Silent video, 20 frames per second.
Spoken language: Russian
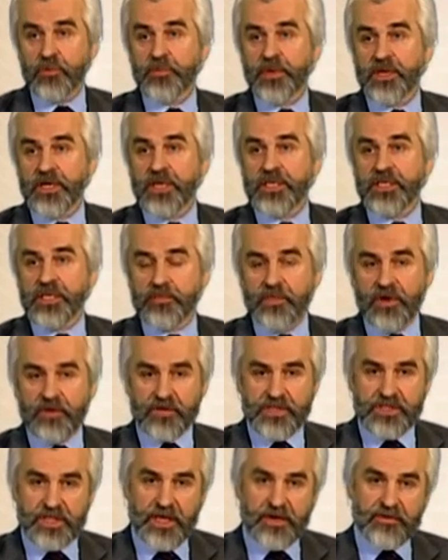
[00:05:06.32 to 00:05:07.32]
понятие
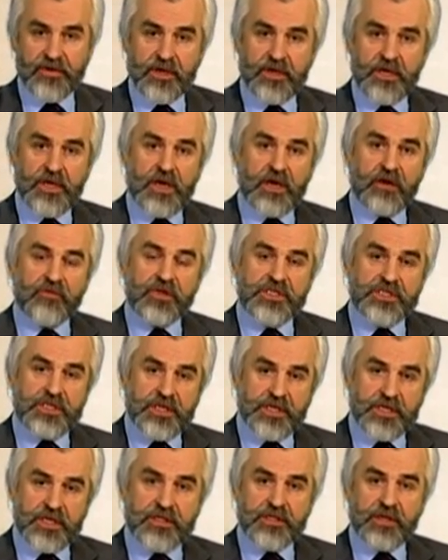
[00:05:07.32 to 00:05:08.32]
православия
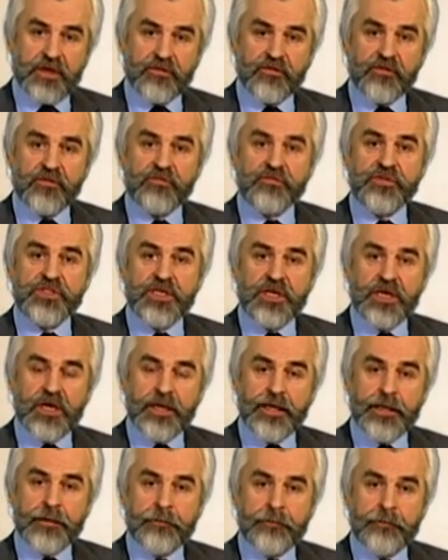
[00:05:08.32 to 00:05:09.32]
возникнет в
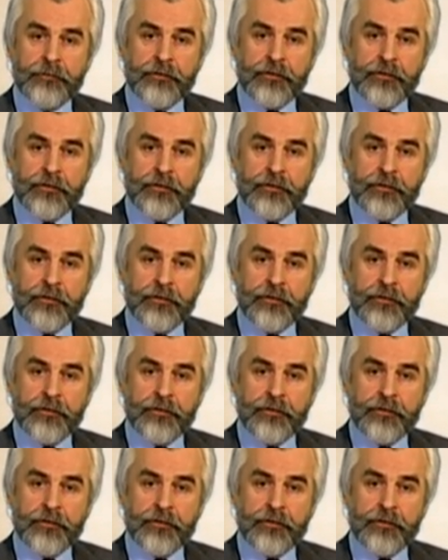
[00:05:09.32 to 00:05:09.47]
цикле